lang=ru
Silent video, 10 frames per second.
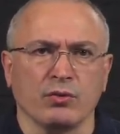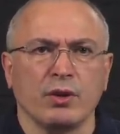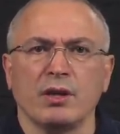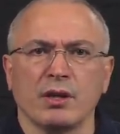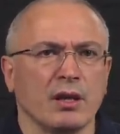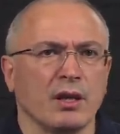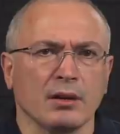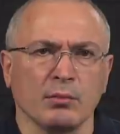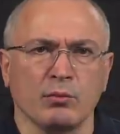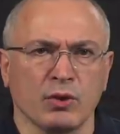И не надо
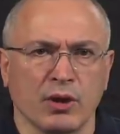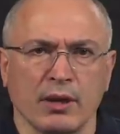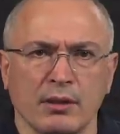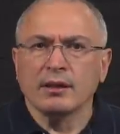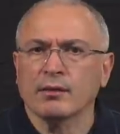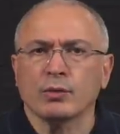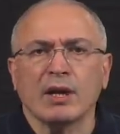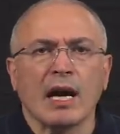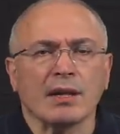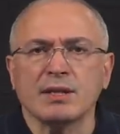этому мешать. Так вот,
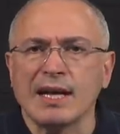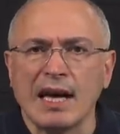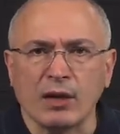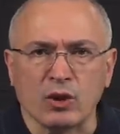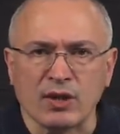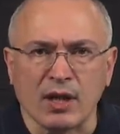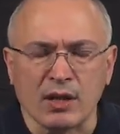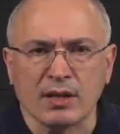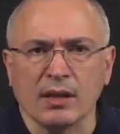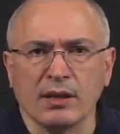я категорически не
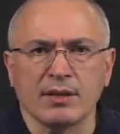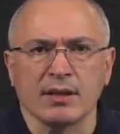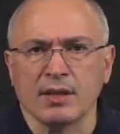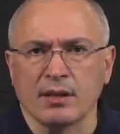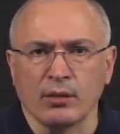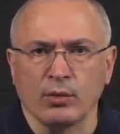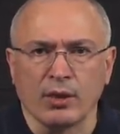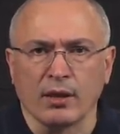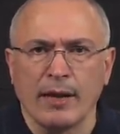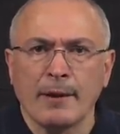согласен с этой
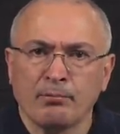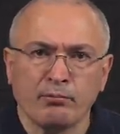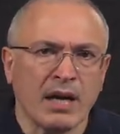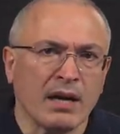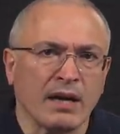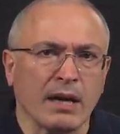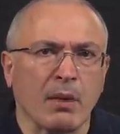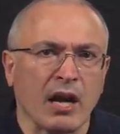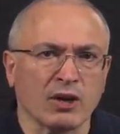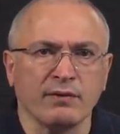логикой. Мы говорим
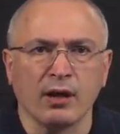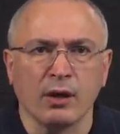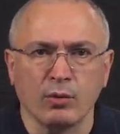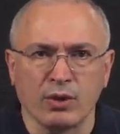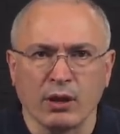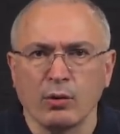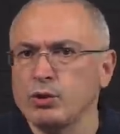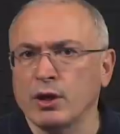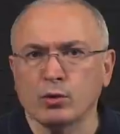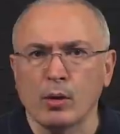о живых людях. У
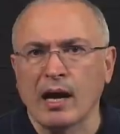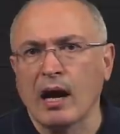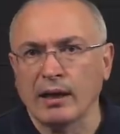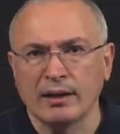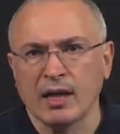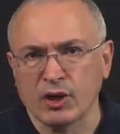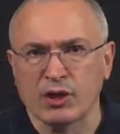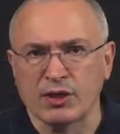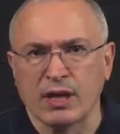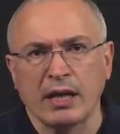них только одна
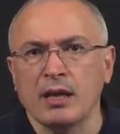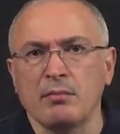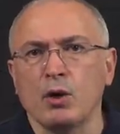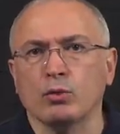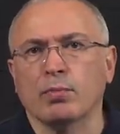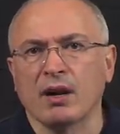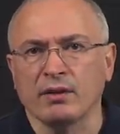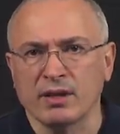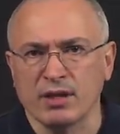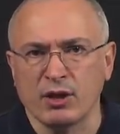жизнь. Они имеют право
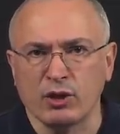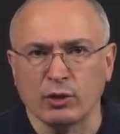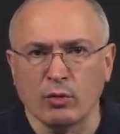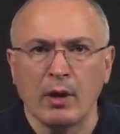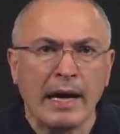на защиту.